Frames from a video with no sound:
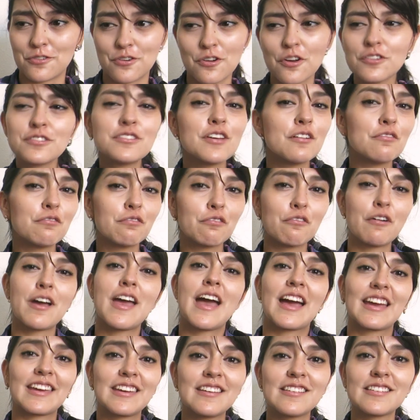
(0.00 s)
No se fue
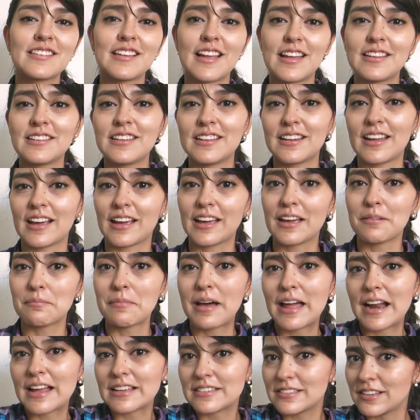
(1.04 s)
a King's Landing a
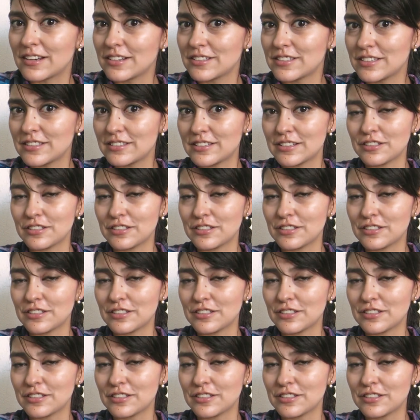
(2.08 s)
quemar a Cersei,